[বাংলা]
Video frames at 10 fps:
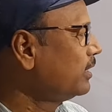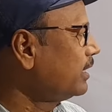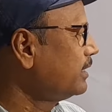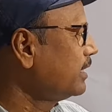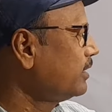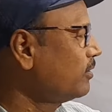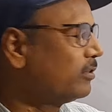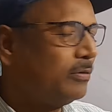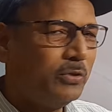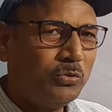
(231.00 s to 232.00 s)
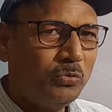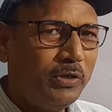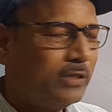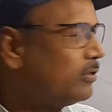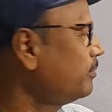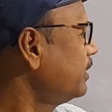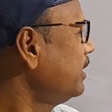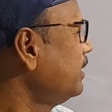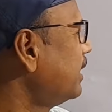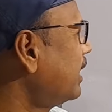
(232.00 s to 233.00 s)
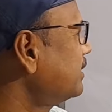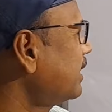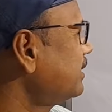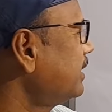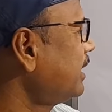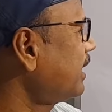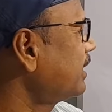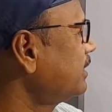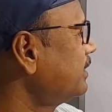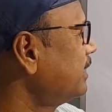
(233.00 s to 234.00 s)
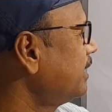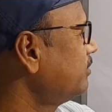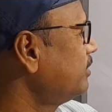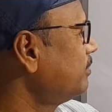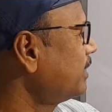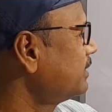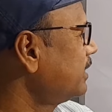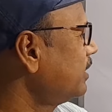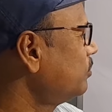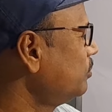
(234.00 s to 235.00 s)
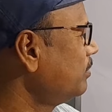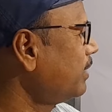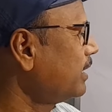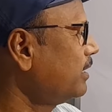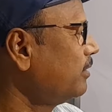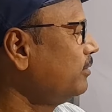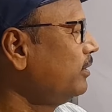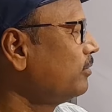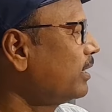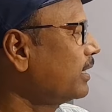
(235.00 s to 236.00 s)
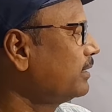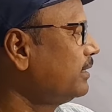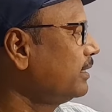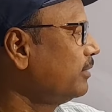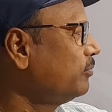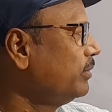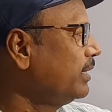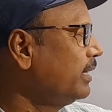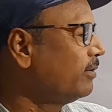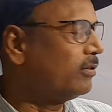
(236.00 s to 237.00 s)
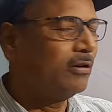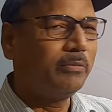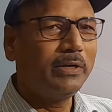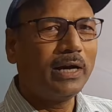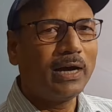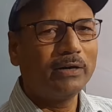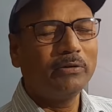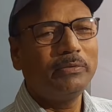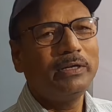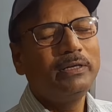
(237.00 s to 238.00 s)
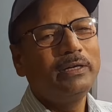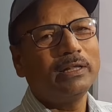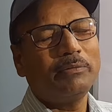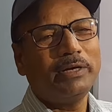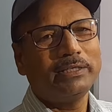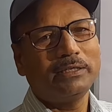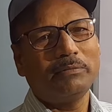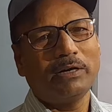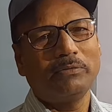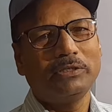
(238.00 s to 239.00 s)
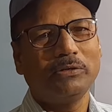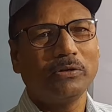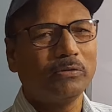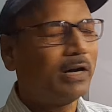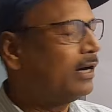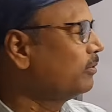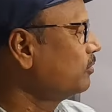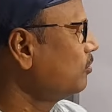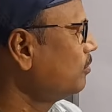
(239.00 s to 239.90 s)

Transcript: তাহলে সেক্ষেত্রে কত হবে শুধু এক্স হবে আর সাত চারে আঠাশ থেকে যদি পাঁচ চারে কুড়ি বাদ দাও তো আঠাশ থেকে কুড়ি গেলে কত হবে আট হবে তার এক্সের মান হচ্ছে কত আট তো